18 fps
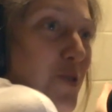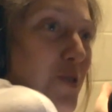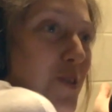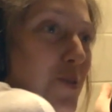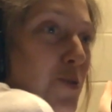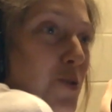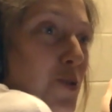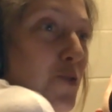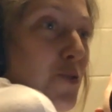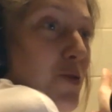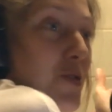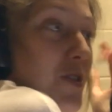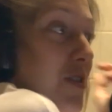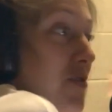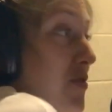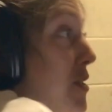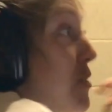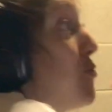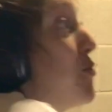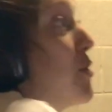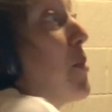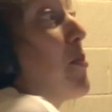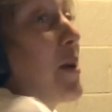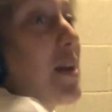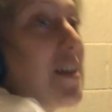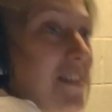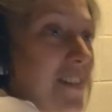euh, l'émission de TF1 qui
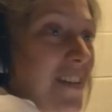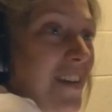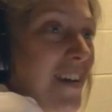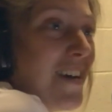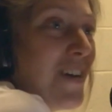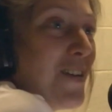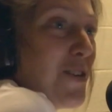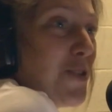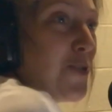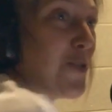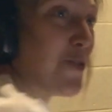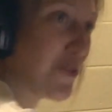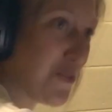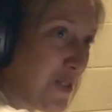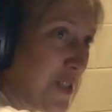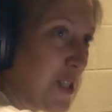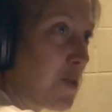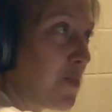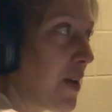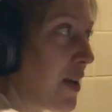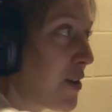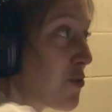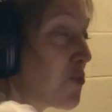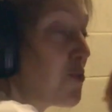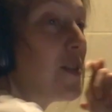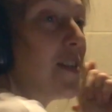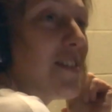nous a prêté euh, son
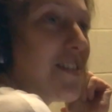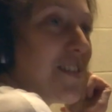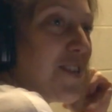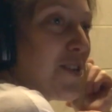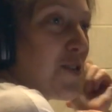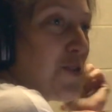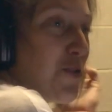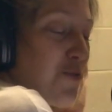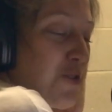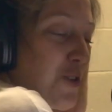expert, son essayeur de